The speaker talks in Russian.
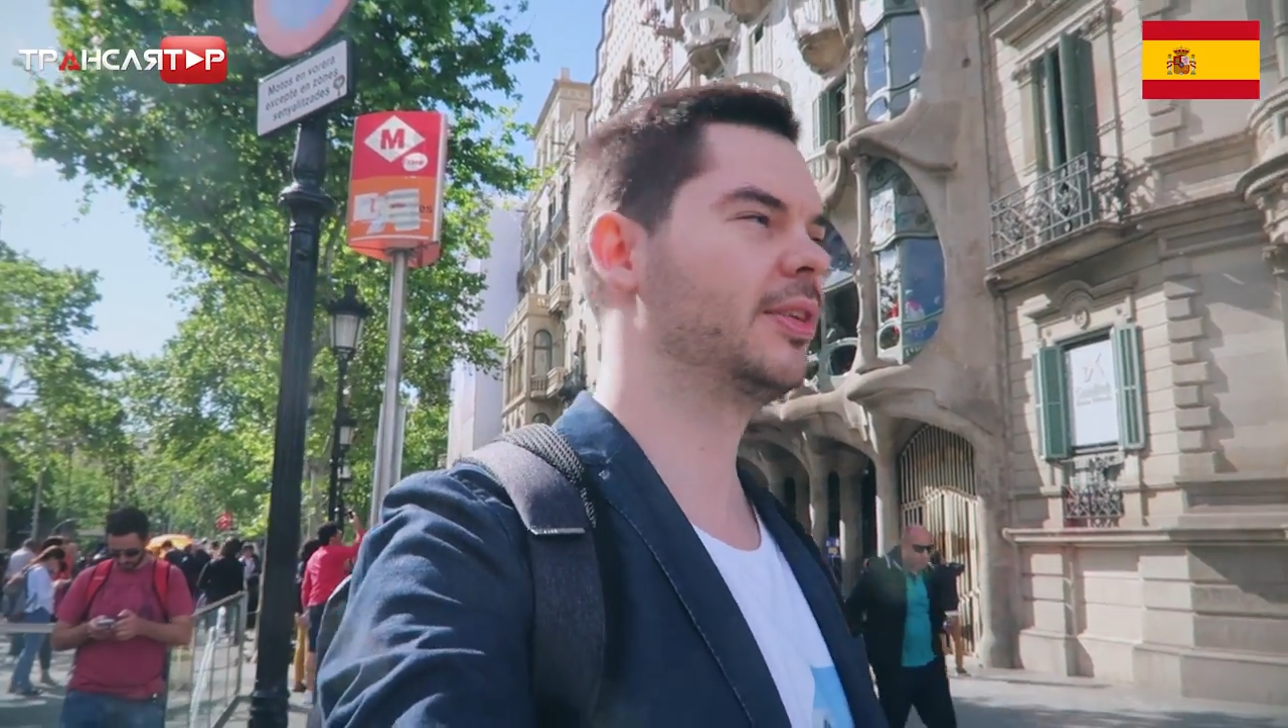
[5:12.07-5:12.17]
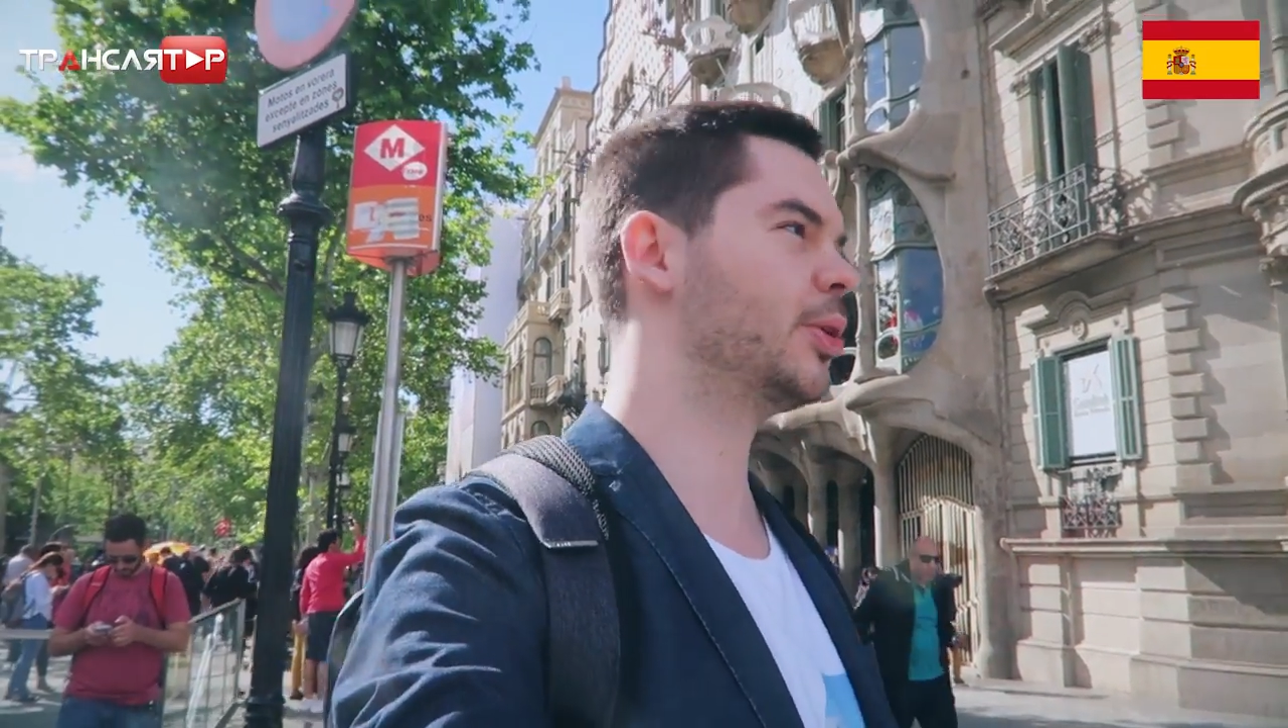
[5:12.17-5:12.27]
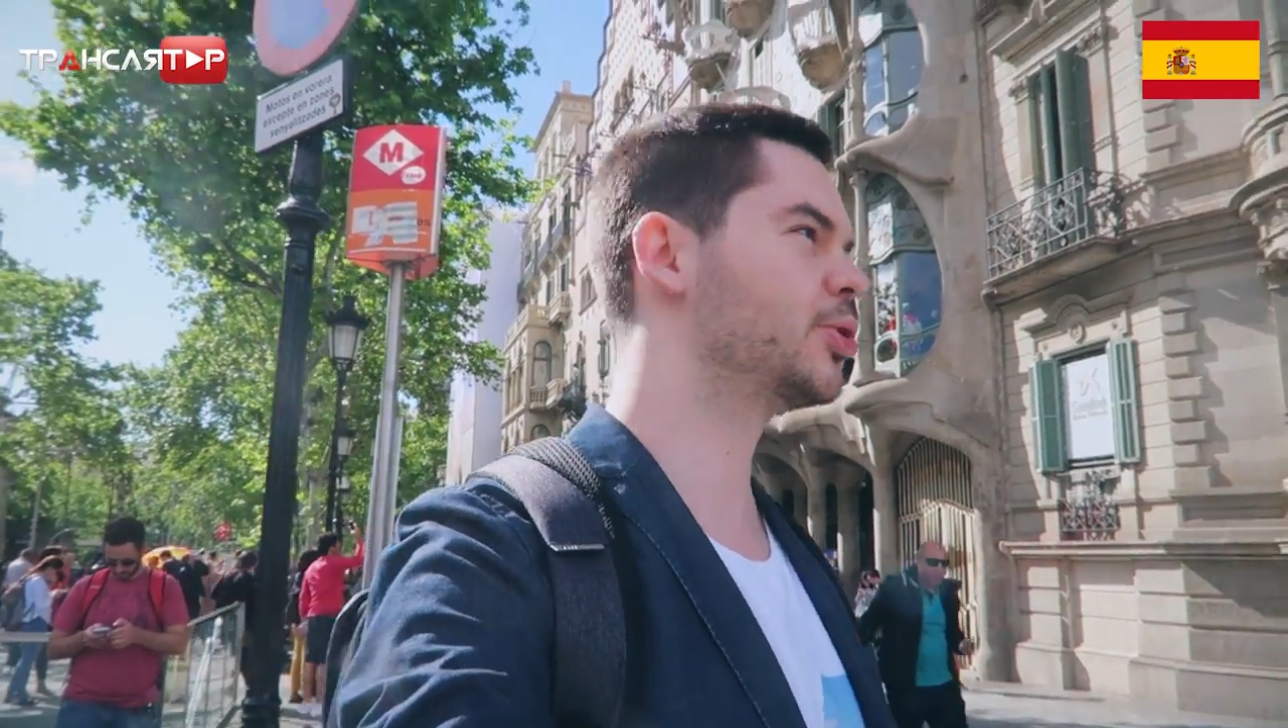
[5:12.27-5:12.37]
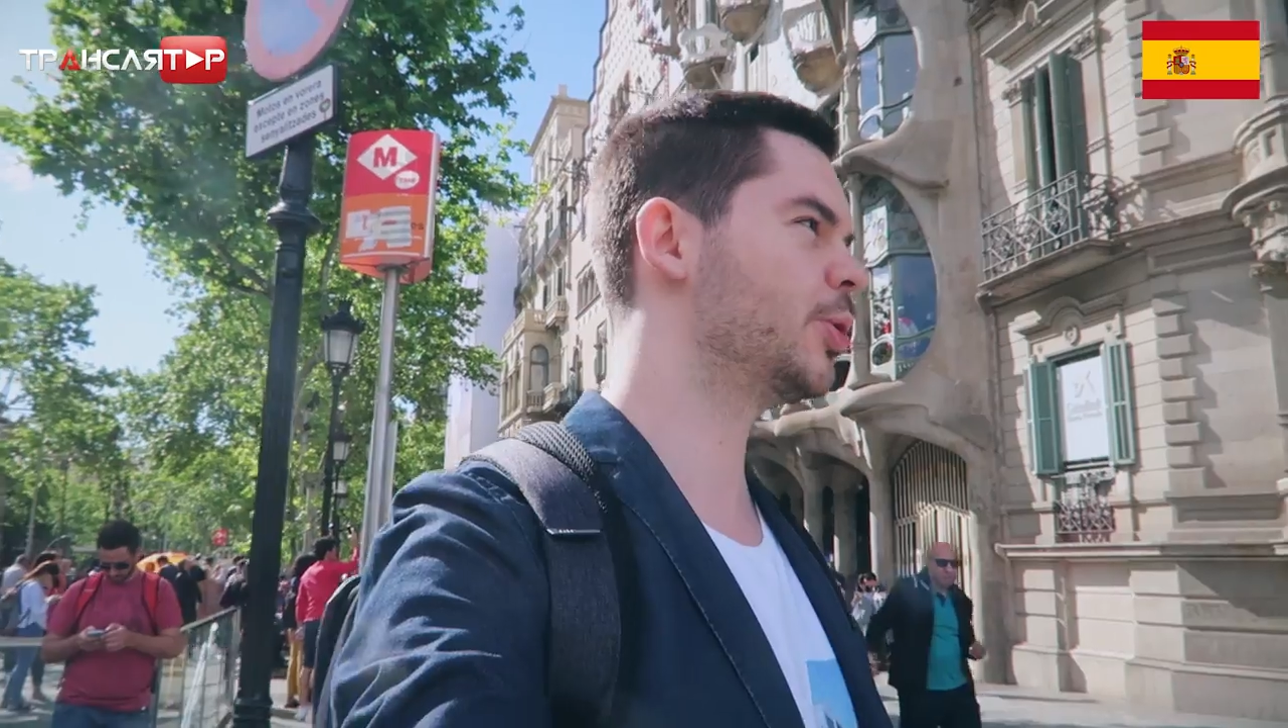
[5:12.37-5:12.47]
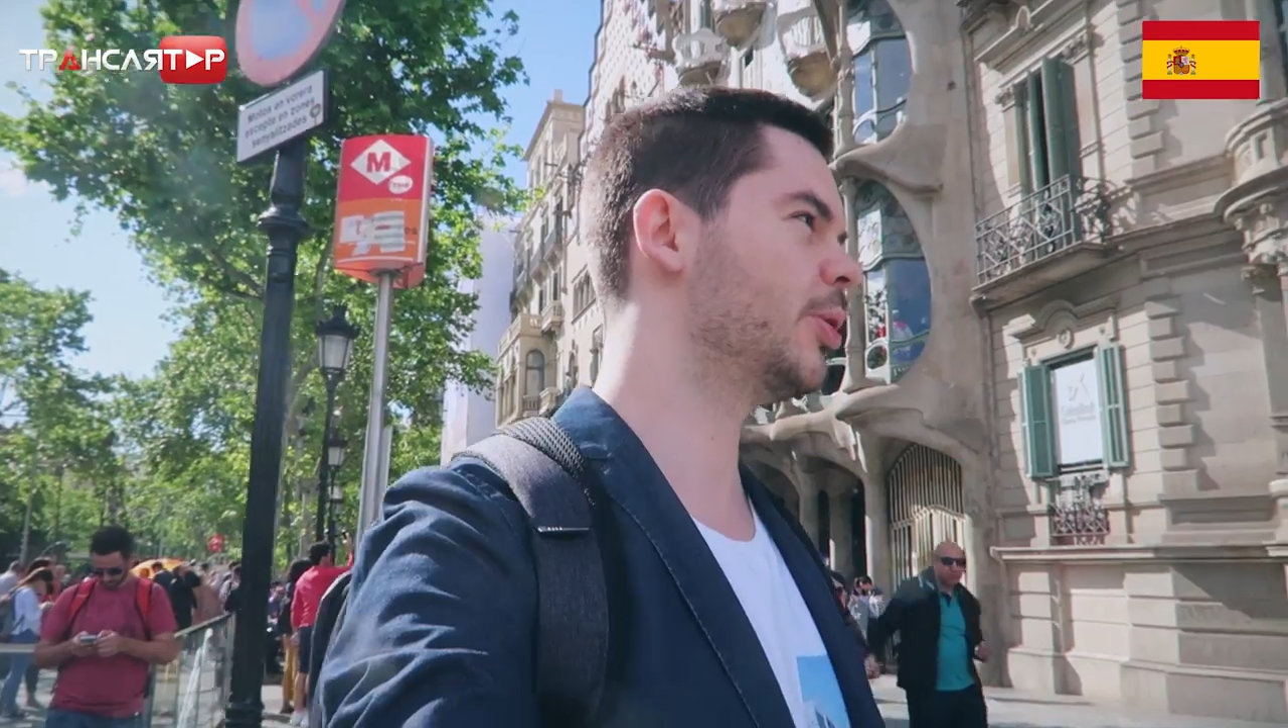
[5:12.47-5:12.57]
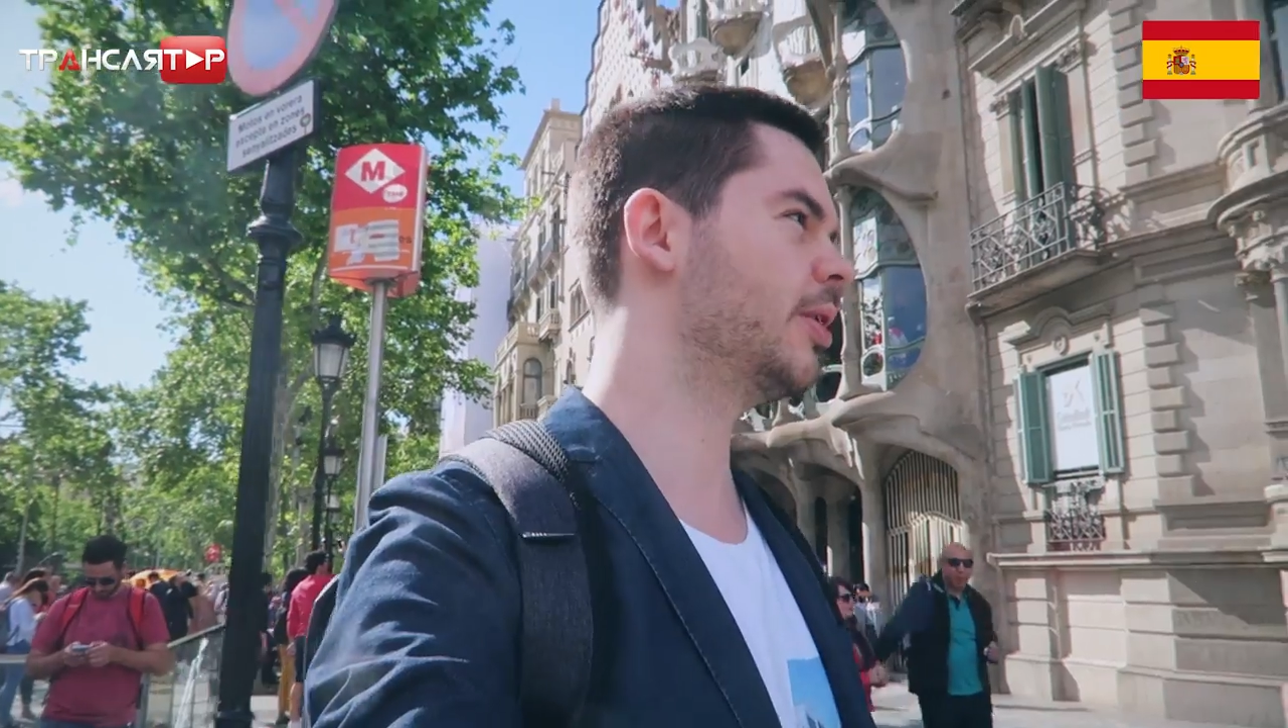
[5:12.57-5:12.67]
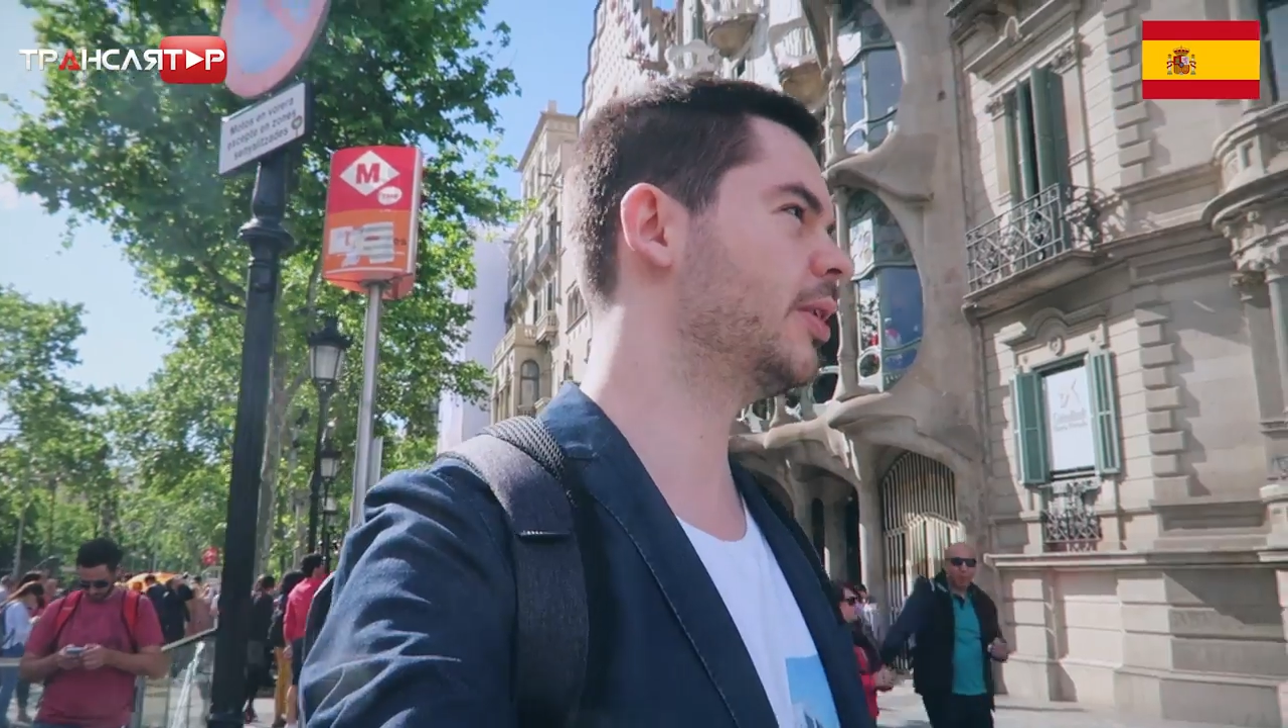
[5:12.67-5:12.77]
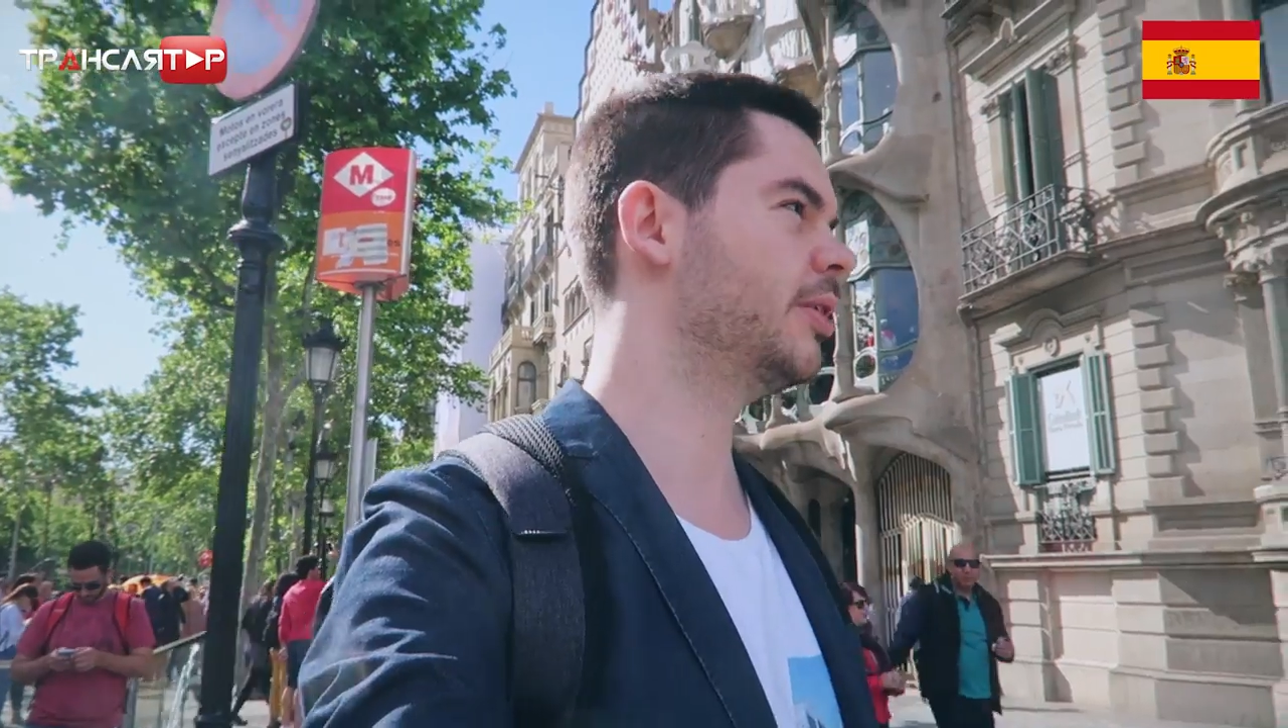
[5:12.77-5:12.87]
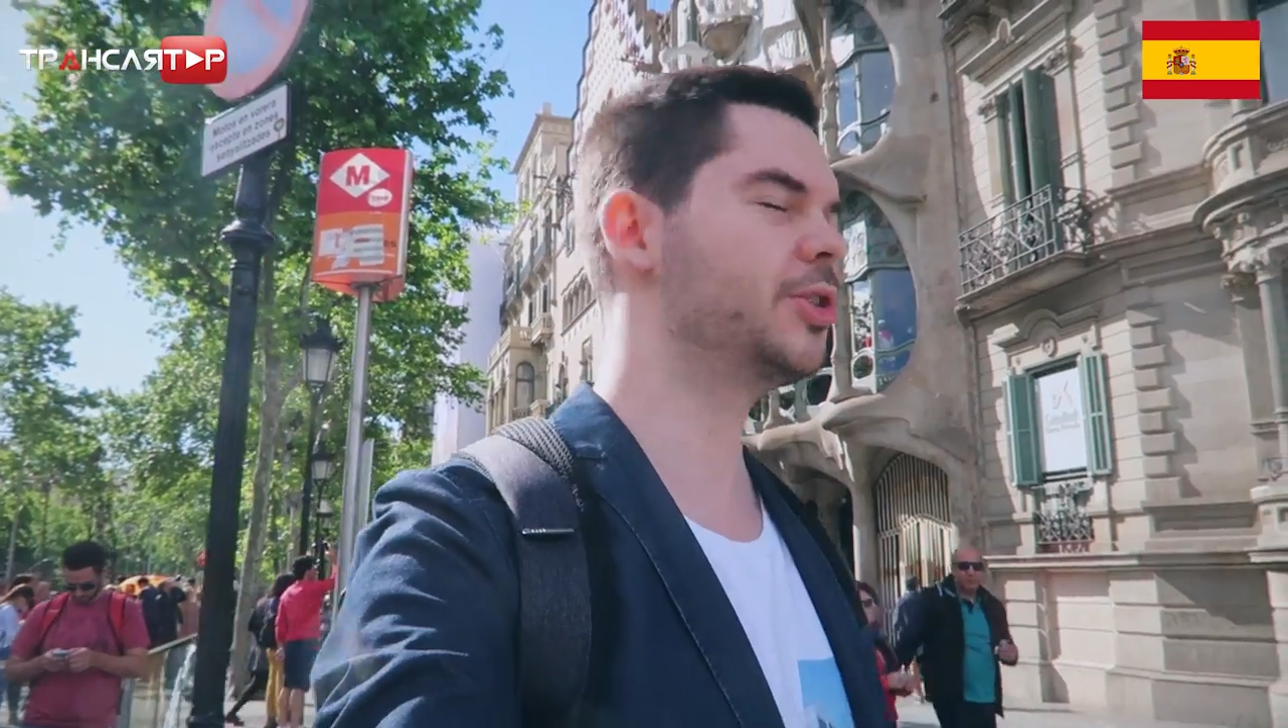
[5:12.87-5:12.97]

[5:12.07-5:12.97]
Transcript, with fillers: то, что